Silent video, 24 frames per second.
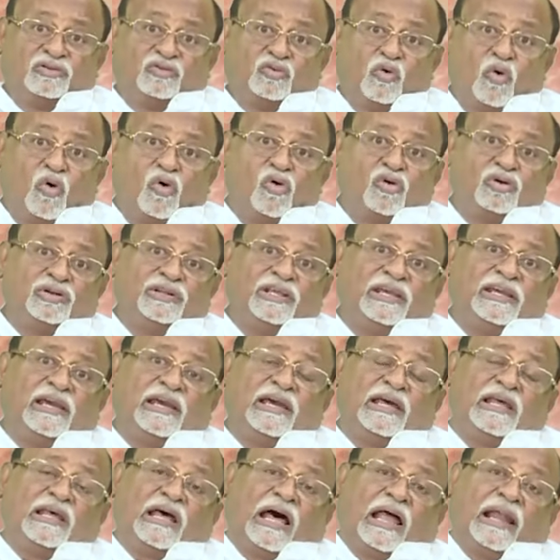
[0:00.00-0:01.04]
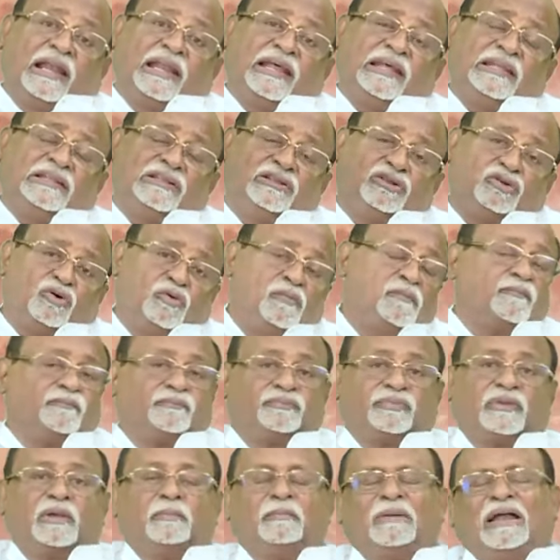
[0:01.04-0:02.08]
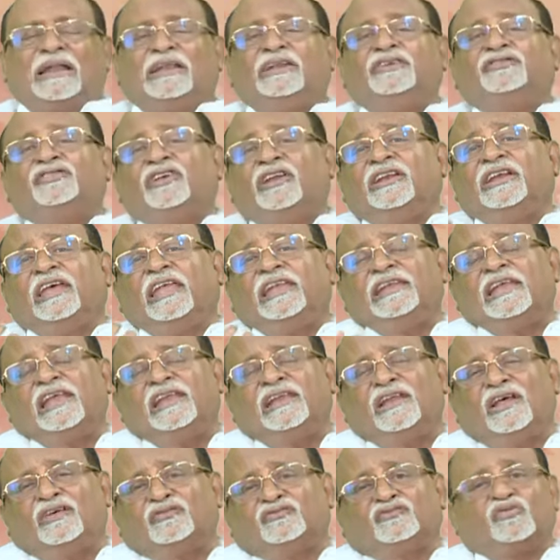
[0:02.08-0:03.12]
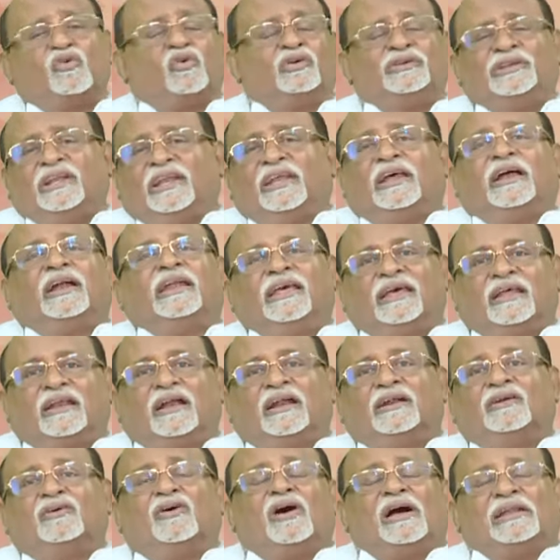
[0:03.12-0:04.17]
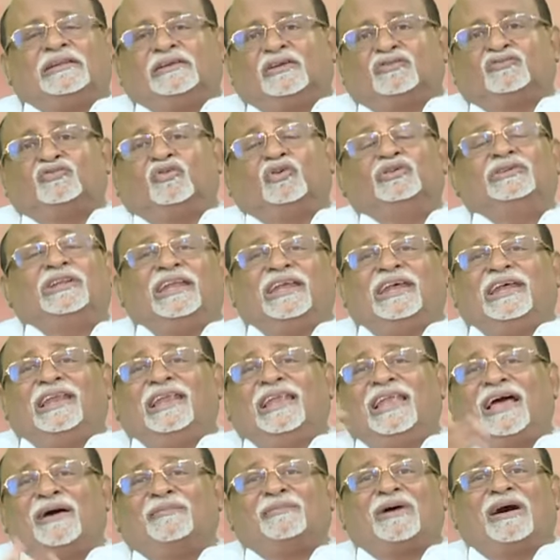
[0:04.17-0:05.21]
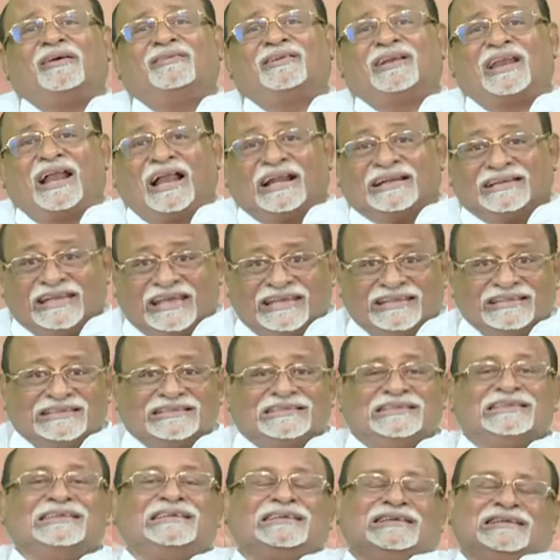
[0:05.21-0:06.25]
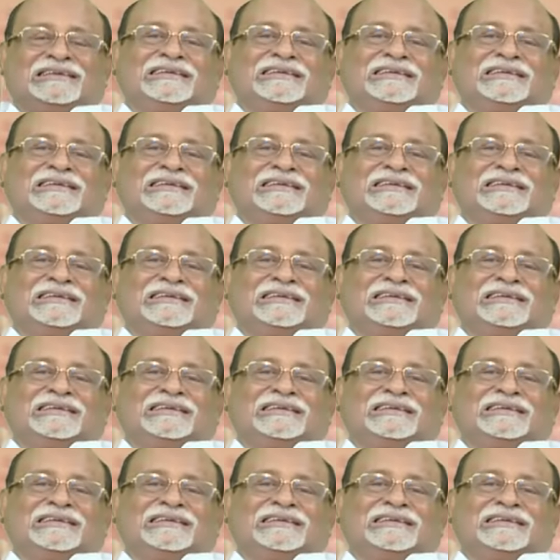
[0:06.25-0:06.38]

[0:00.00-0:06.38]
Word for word: சோதிக்க அனைத்தும் மனுஷன் என்னென்ன சோதனை அடைகிறானோ அந்த சோதனையெல்லாம் அவர் அடைந்து